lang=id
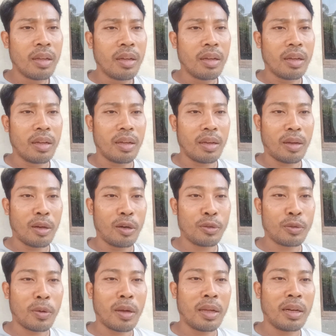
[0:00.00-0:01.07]
ya, kalau
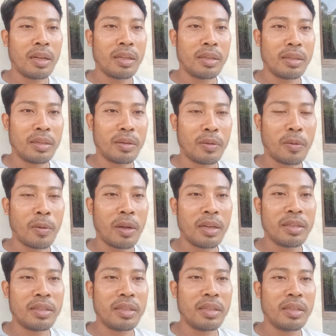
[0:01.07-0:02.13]
soal eh,
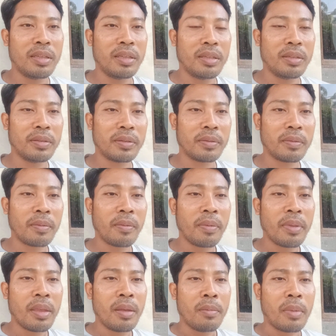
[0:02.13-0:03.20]
koalisi
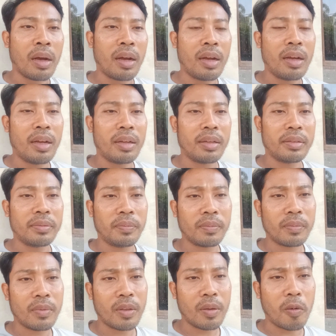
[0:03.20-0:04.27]
maka
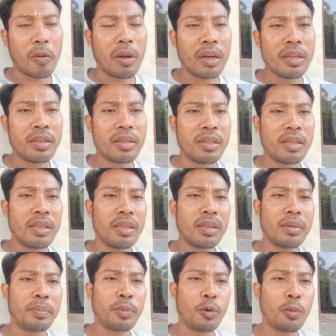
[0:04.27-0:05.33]

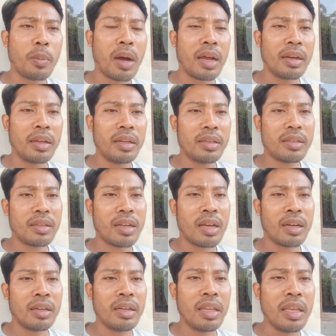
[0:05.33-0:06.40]
koalisi perubahan ini
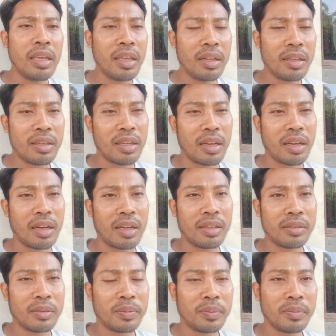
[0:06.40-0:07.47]
sedang dingin
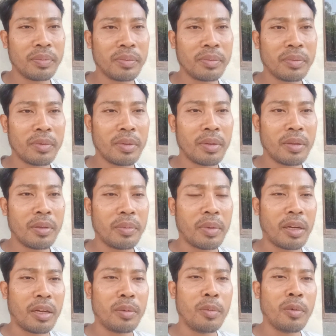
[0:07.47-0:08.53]
sekarang
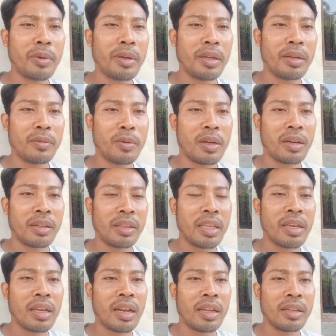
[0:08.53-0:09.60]
bahkan mungkin udah
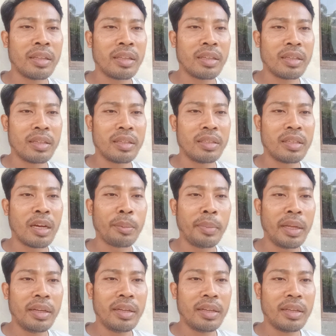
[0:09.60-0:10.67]
ketinggalan eh,
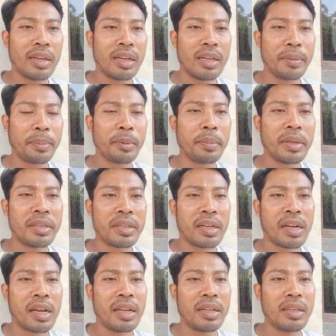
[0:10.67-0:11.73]
zaman nggak ada
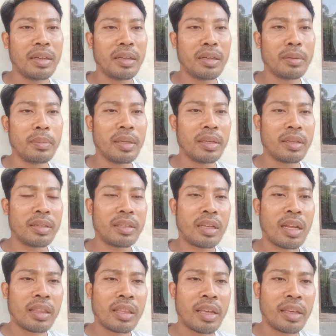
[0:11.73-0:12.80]
pembicaraan yang lebih eh,
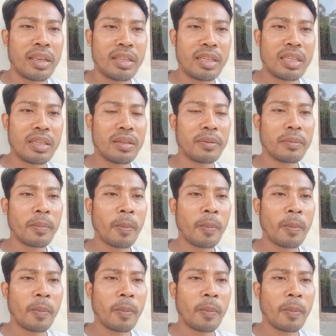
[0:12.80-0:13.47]
strategis